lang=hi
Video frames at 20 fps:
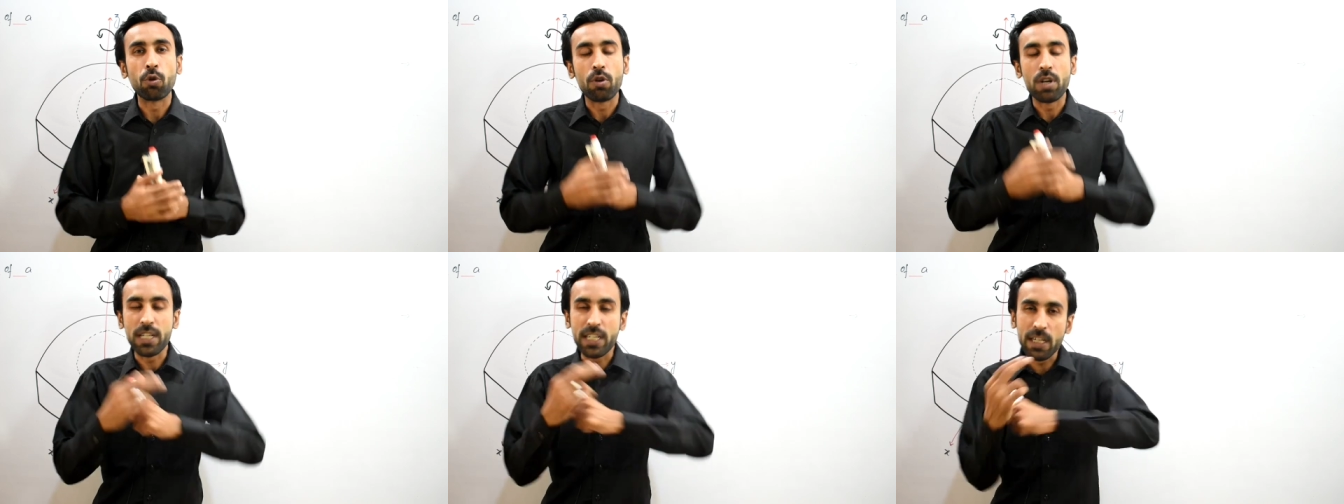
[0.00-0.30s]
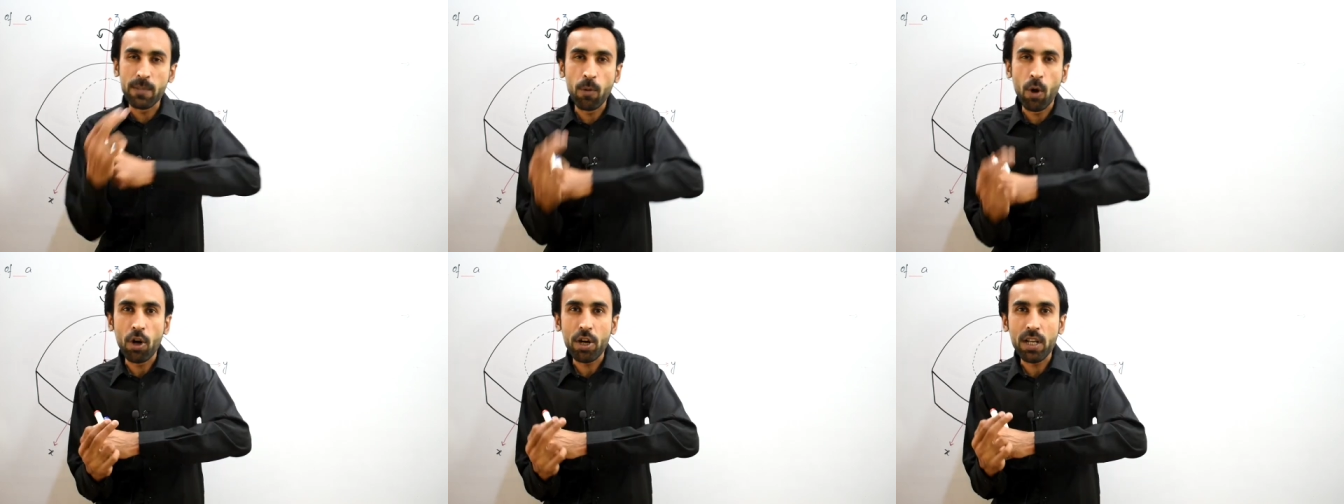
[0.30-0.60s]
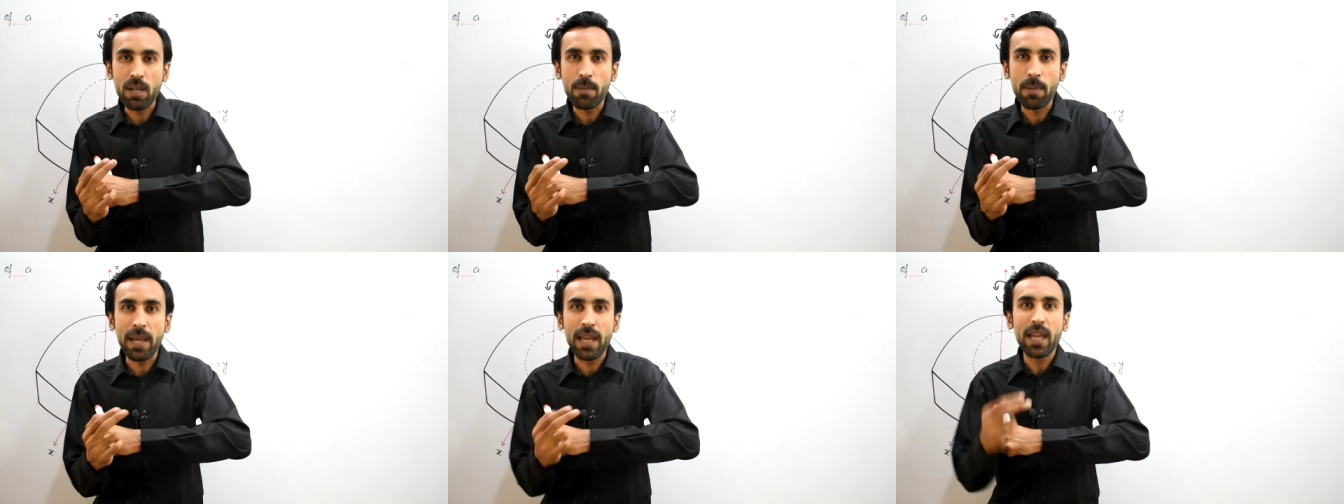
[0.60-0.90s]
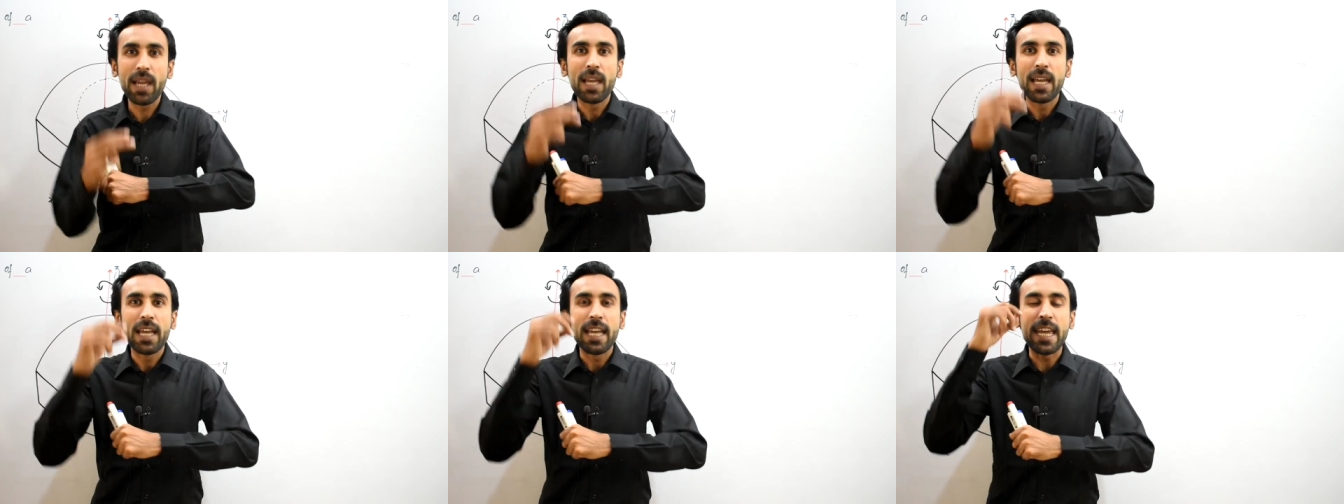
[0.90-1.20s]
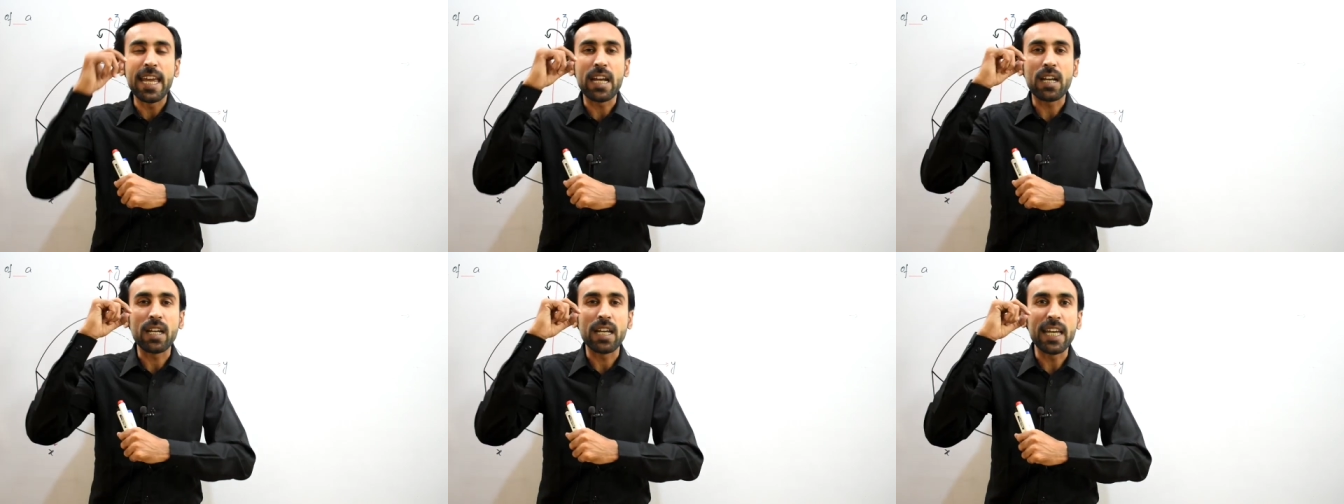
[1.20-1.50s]
तो रिजिड बॉडी में
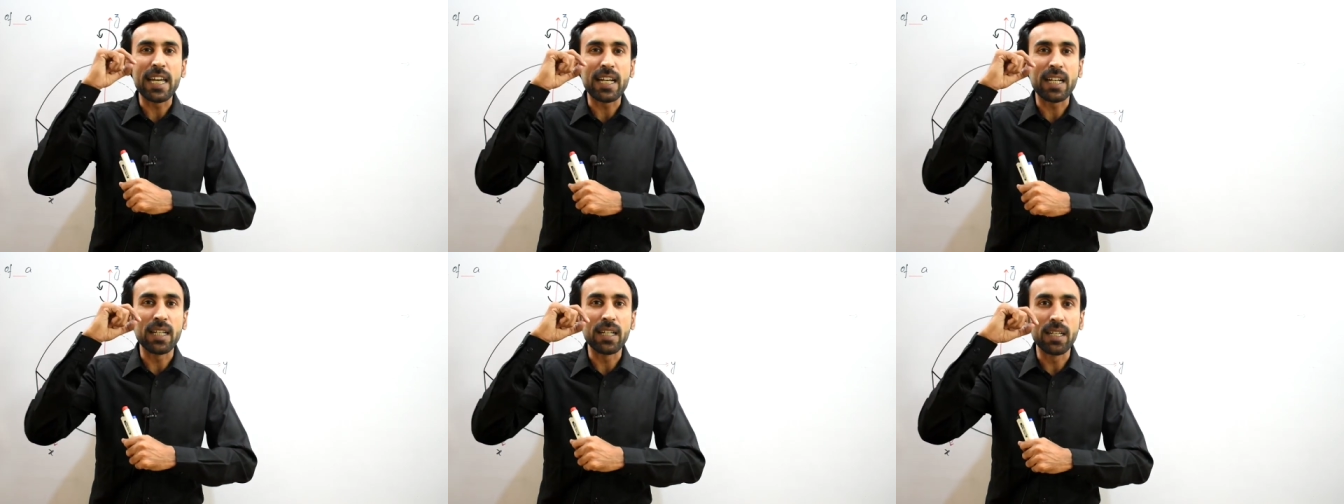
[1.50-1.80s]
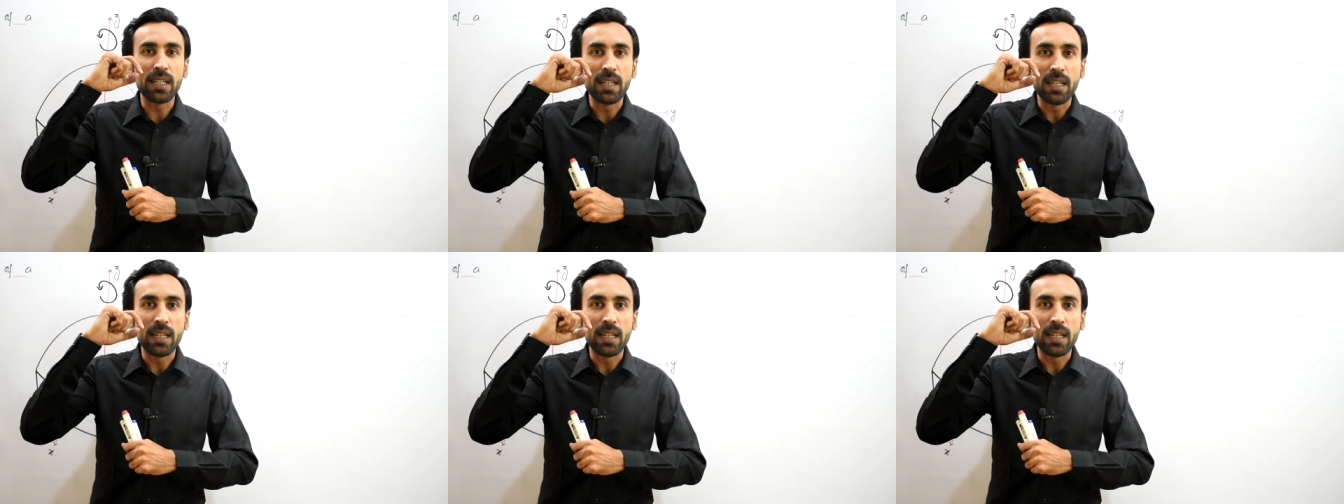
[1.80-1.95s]
एक एक